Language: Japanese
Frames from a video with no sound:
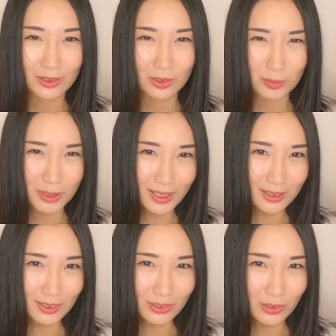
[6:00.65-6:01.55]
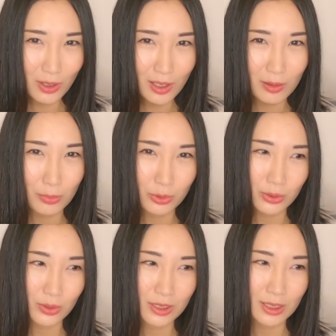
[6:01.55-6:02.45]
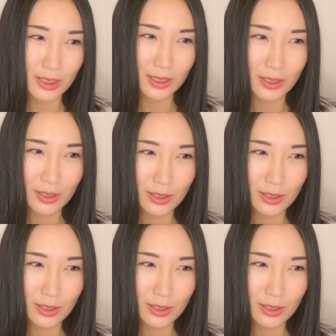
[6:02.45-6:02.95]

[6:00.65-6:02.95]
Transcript: 飲み会っていうのはもう少し